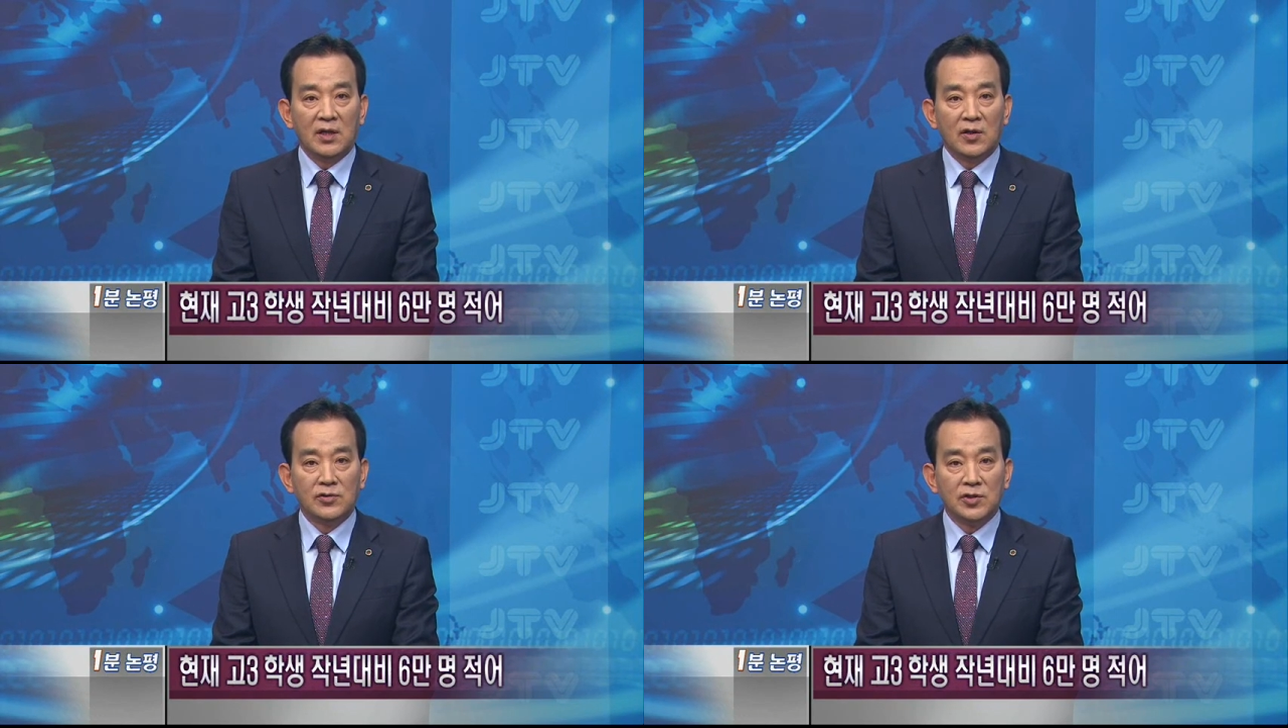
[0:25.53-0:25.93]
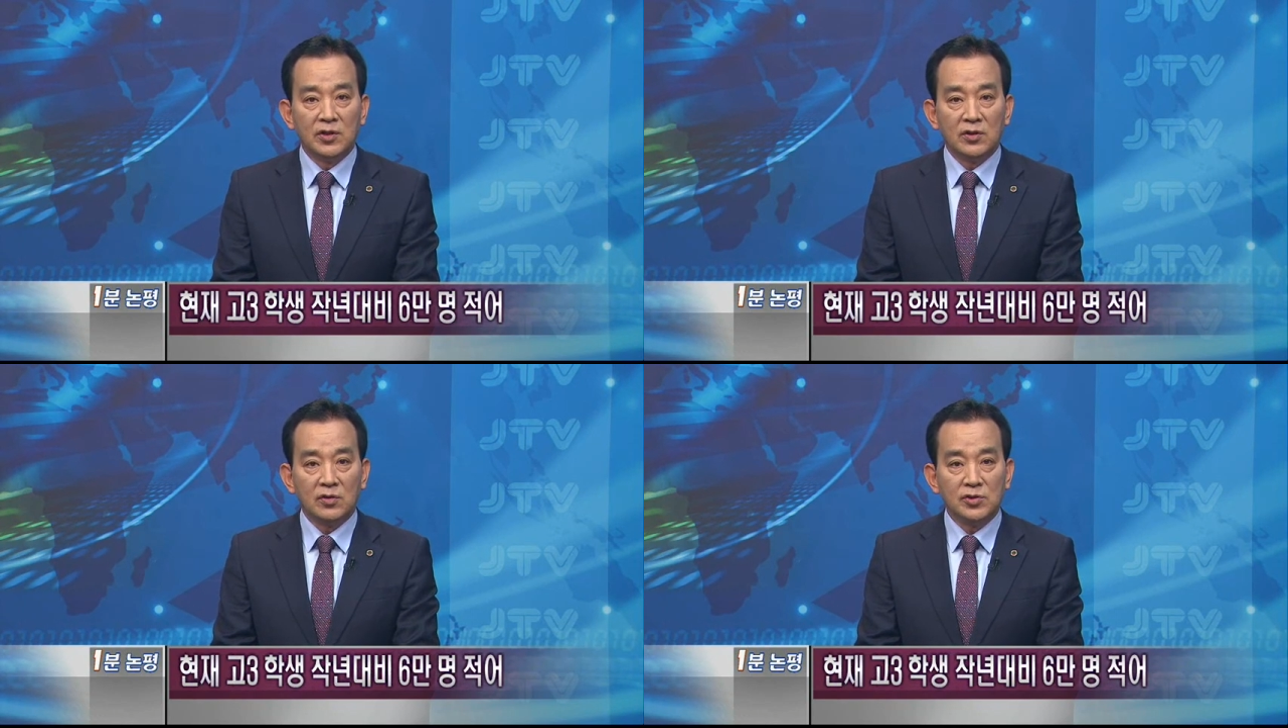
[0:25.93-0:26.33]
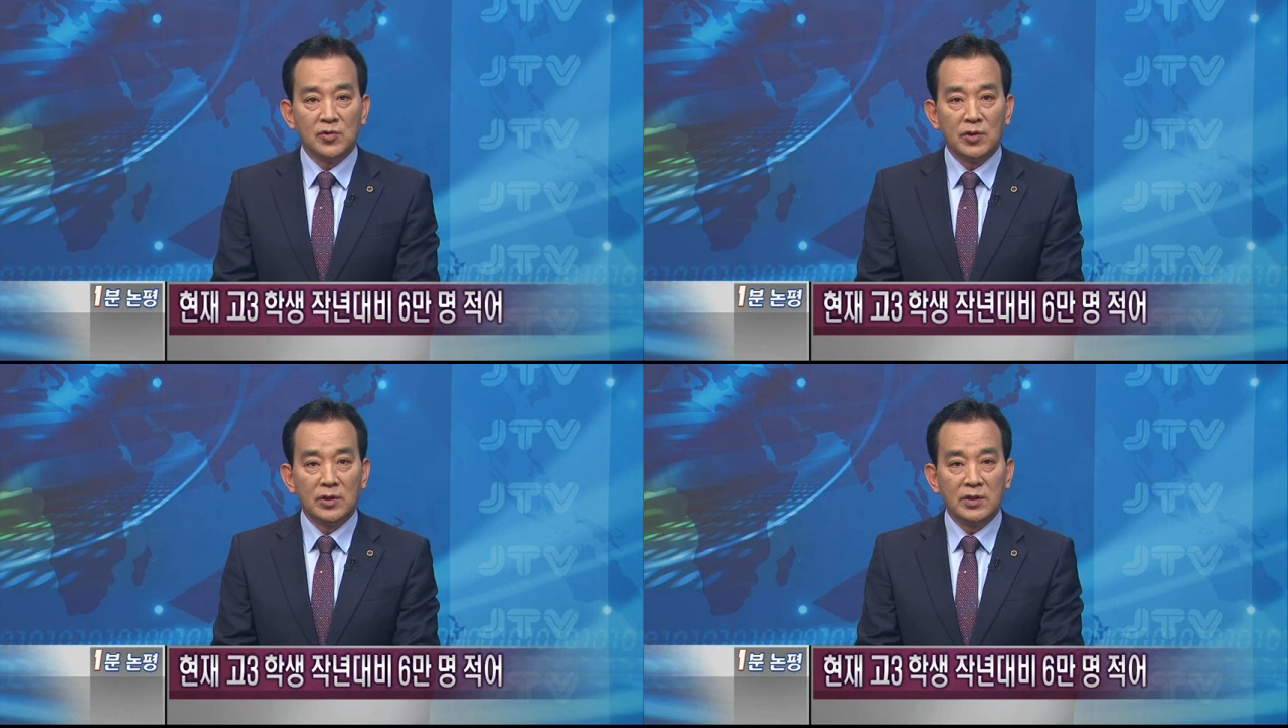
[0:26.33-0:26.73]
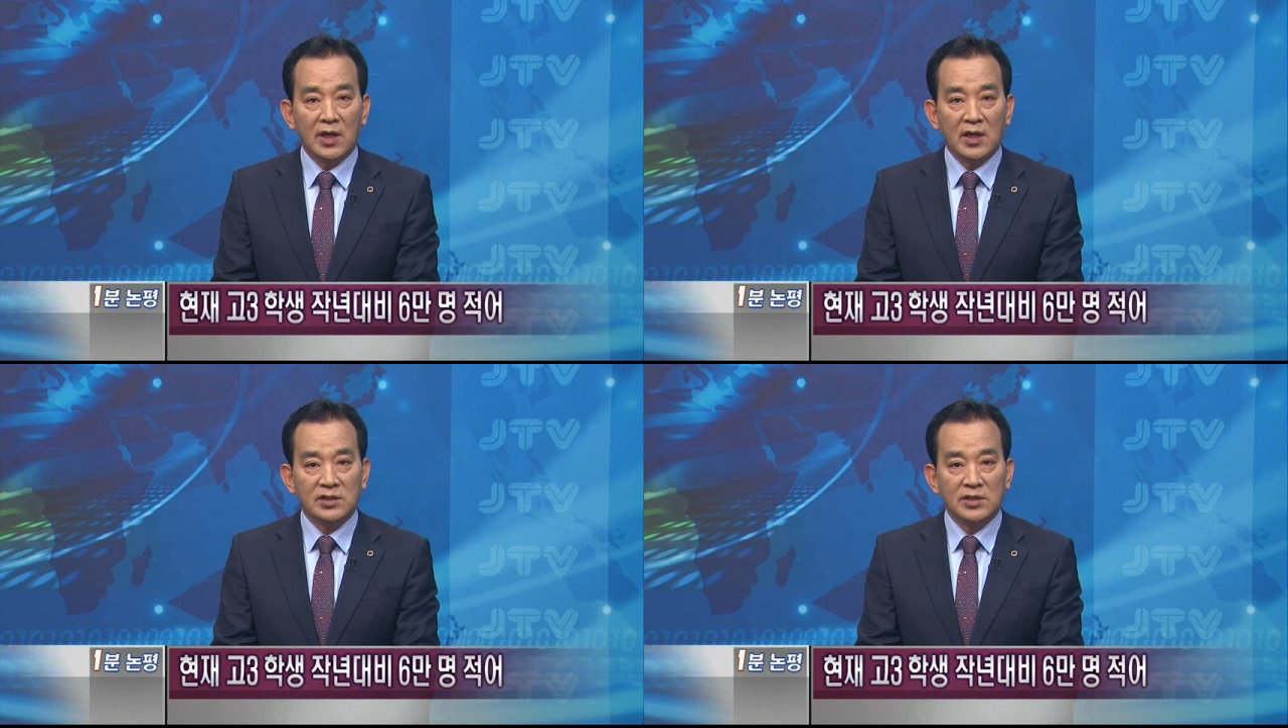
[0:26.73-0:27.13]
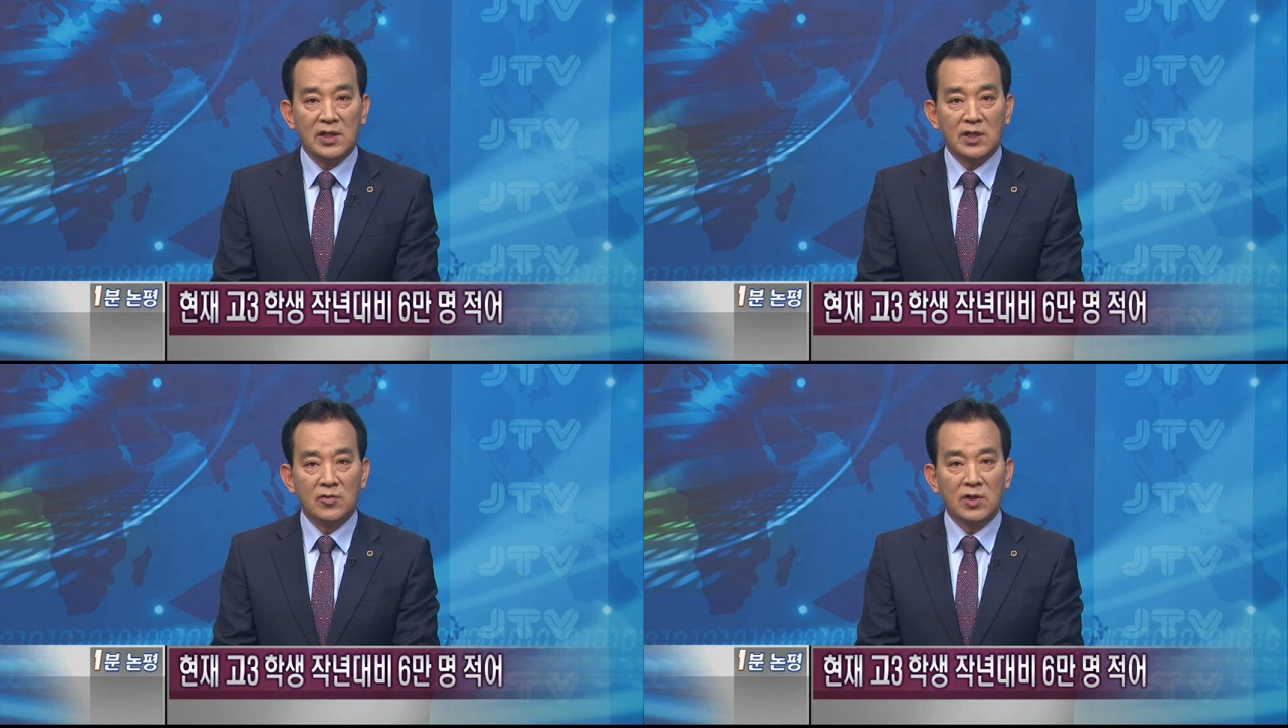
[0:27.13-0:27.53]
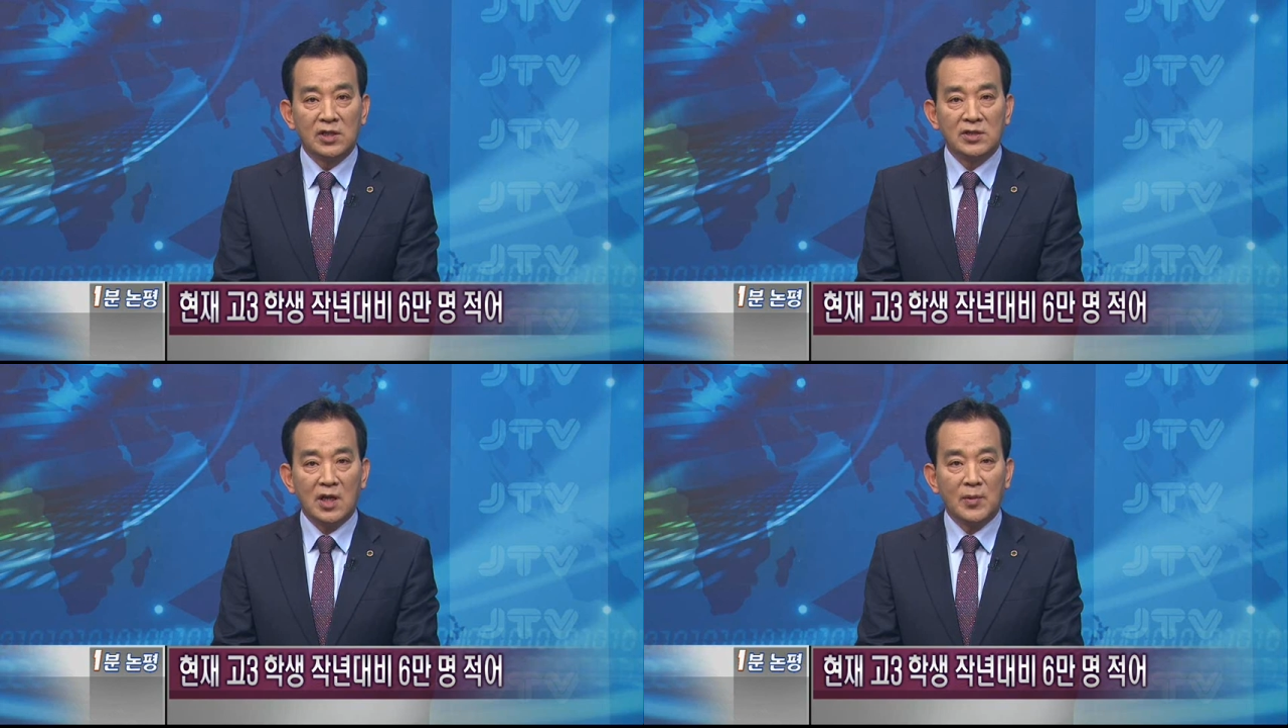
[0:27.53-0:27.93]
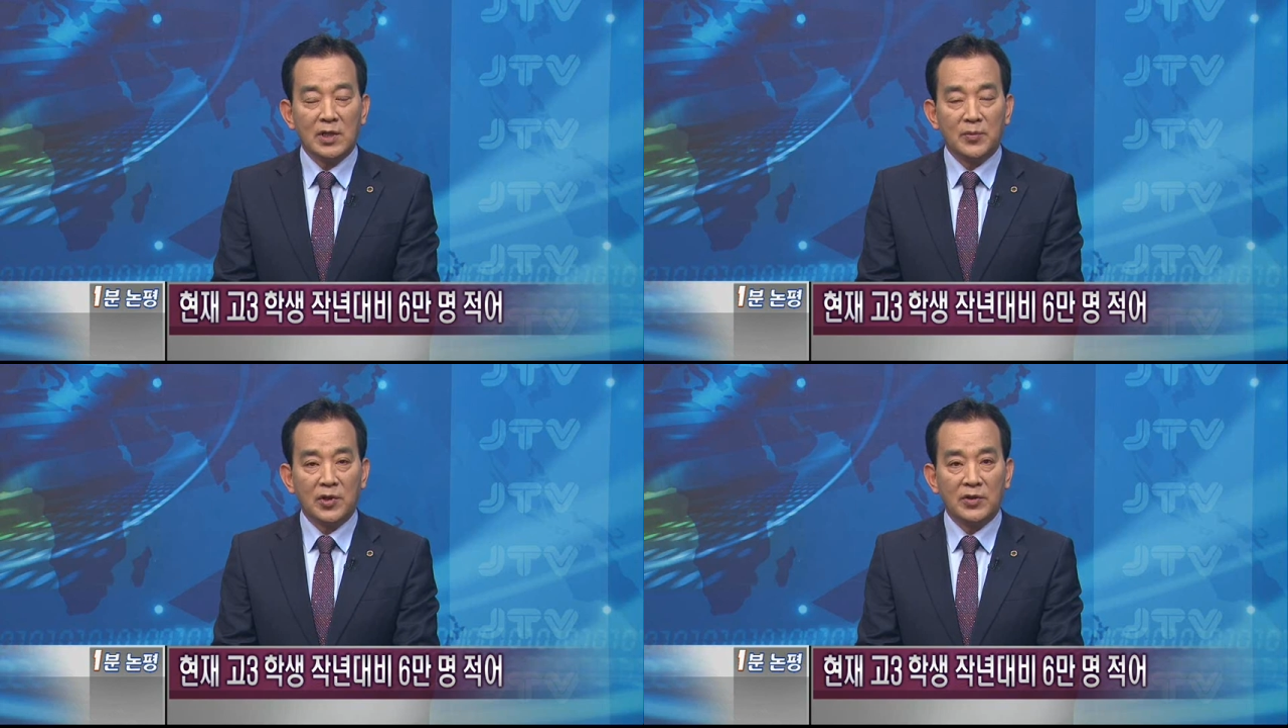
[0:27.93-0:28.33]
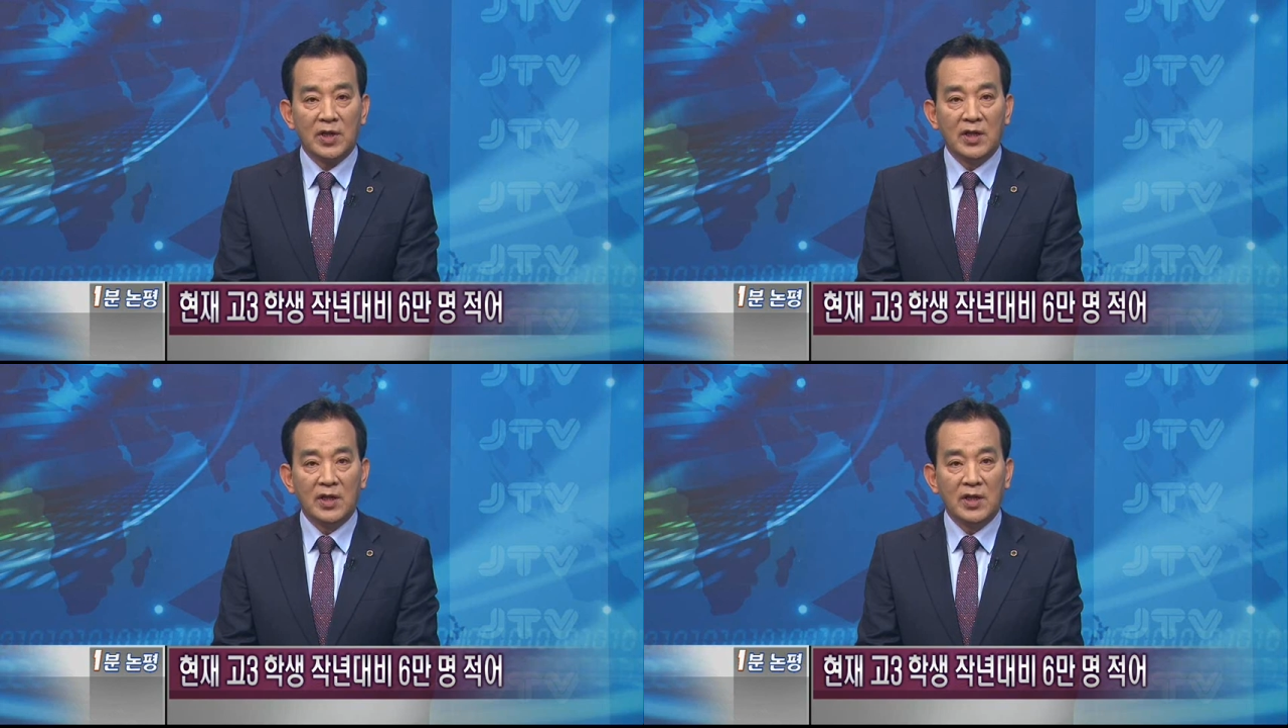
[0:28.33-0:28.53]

현저히 떨어지고 있는 대학 진학률까지 감안하면